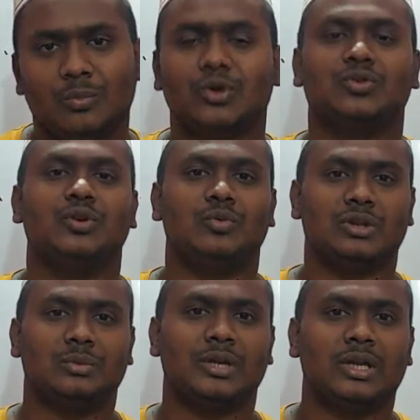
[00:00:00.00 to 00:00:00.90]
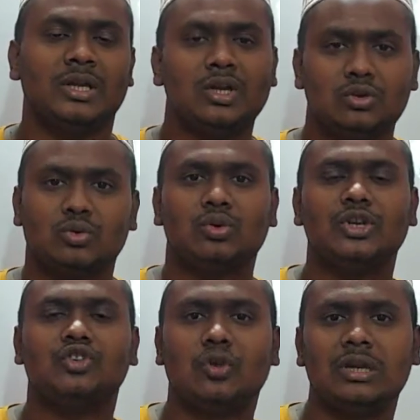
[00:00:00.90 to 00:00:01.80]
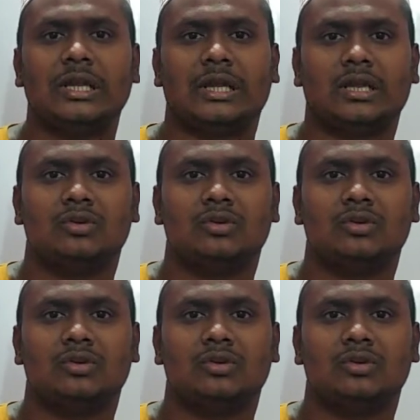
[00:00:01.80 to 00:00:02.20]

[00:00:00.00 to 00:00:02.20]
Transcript: বর্তনী বলতে পারি তো তড়িৎ চলে